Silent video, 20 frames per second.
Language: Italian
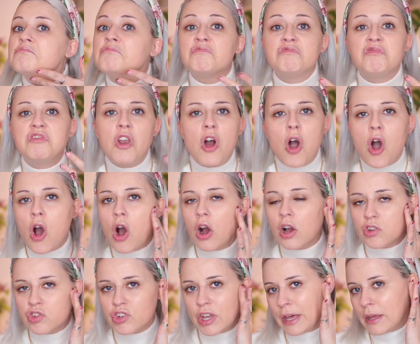
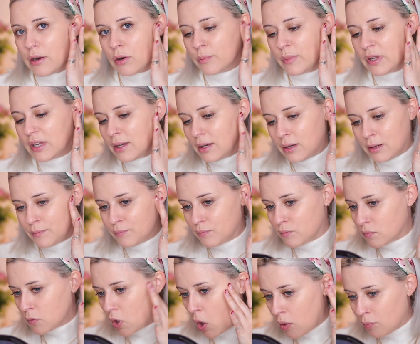vlog, cioè robe mm,
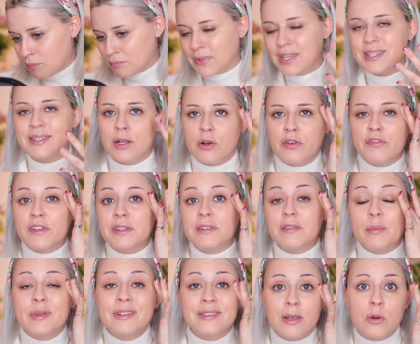no, che siano
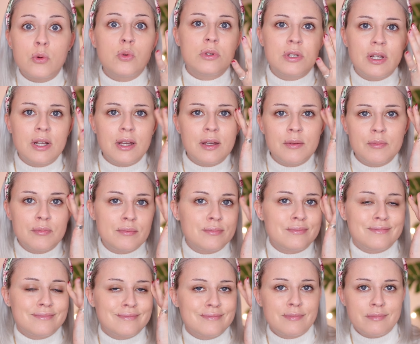effettivamente utili
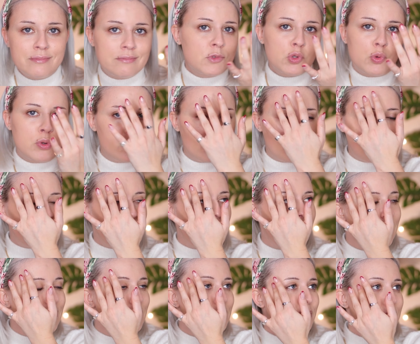su questo
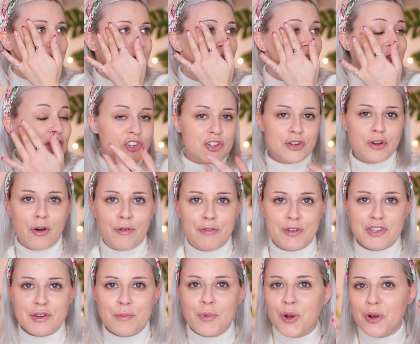canale. Ma invece no,
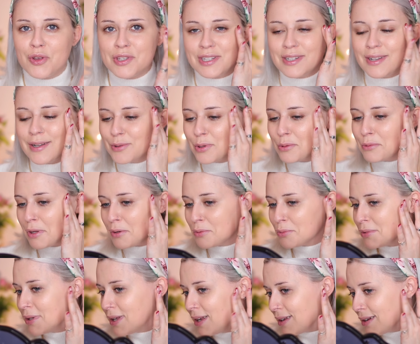facciamo cose del tutto
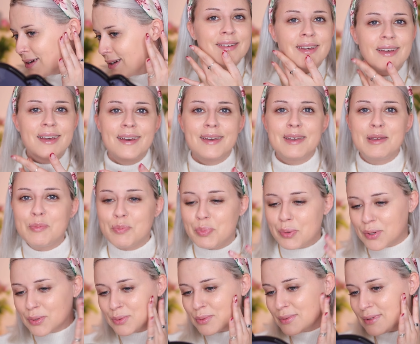inutili,
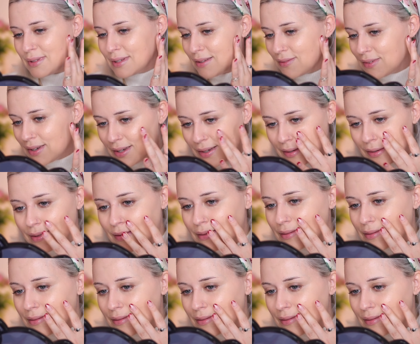improduttive